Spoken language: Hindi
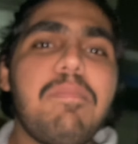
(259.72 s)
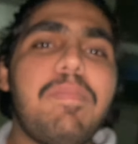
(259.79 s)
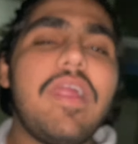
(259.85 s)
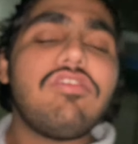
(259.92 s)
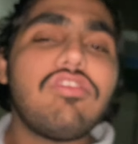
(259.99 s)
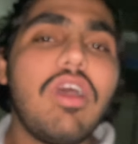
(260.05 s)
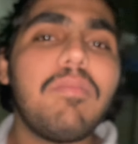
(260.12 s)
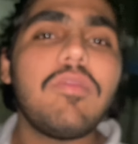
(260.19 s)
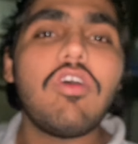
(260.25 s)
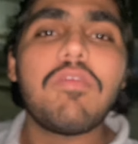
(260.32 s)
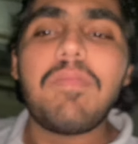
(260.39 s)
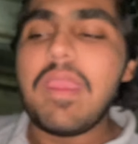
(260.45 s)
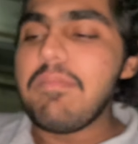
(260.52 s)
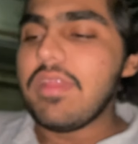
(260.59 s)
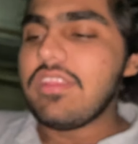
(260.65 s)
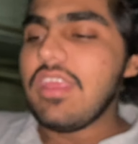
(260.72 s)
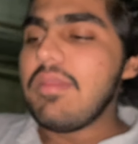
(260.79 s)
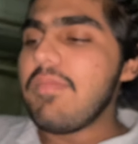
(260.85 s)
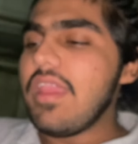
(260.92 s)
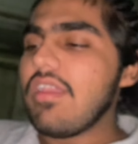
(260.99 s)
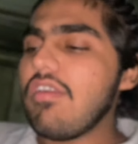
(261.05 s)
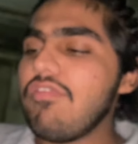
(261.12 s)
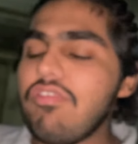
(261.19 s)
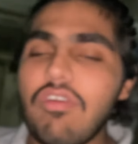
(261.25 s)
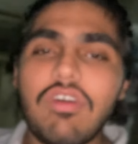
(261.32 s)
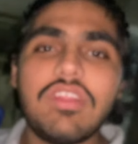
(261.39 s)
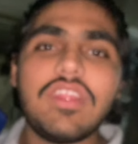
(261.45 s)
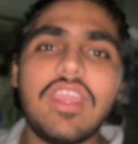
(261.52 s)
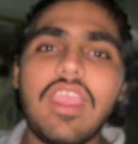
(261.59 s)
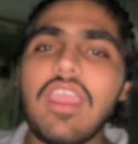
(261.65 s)
परसों हम लोग भाई मतीन भाई को
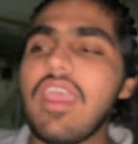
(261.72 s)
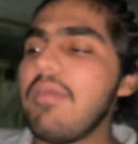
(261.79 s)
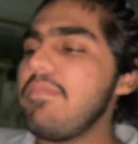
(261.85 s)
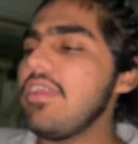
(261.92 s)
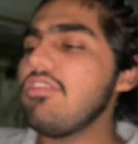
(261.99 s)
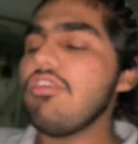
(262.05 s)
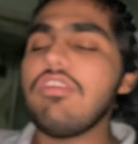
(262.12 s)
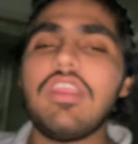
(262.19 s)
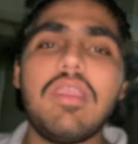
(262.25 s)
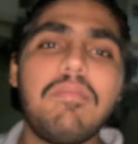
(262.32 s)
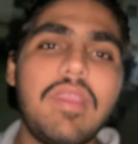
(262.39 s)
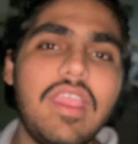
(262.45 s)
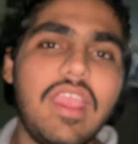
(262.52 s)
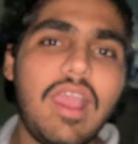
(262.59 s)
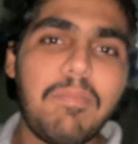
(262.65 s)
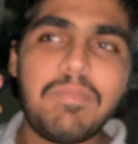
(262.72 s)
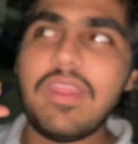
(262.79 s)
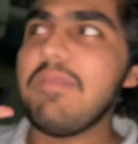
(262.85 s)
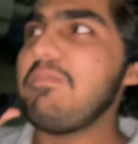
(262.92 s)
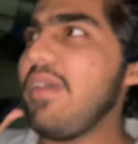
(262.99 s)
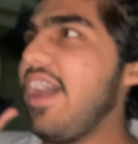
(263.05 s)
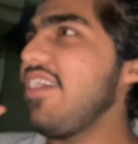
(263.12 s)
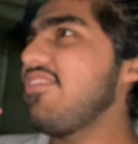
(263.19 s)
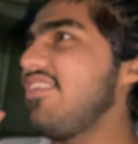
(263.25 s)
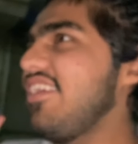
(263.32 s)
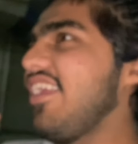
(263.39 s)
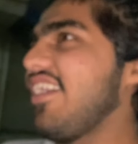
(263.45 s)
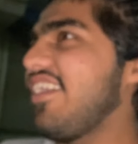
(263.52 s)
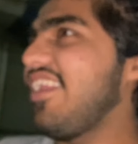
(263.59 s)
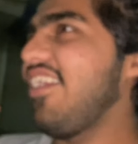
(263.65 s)
फ़ोन देंगे अभी तो ये मैं अपने पास ही
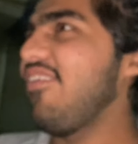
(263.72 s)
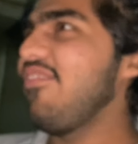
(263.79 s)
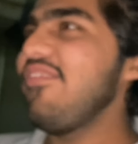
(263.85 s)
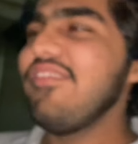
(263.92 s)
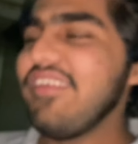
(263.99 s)
रख रहा हूँ